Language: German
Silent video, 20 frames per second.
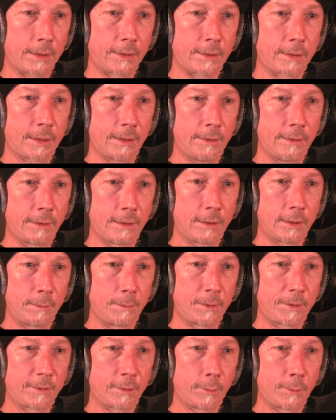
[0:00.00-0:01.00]
Ich kann ihn gar nicht
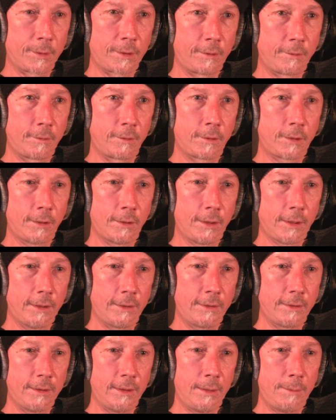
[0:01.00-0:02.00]
mehr zaubern. Dann, dann
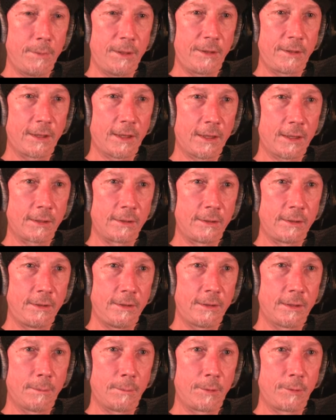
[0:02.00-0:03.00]
halt einen elementaren
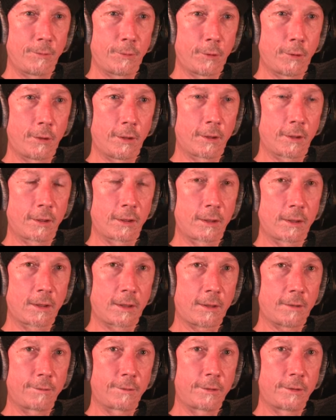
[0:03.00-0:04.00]
Diener mit voller
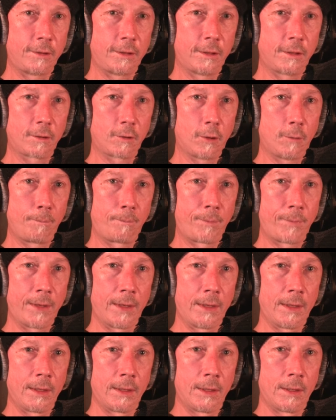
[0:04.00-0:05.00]
Kraft hier. Komm.
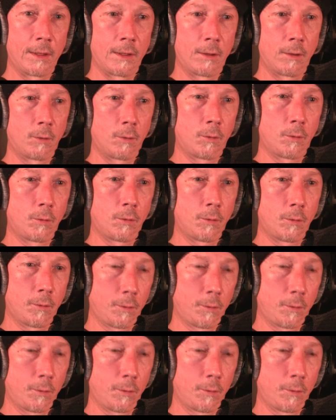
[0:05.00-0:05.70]
Zu Befehl.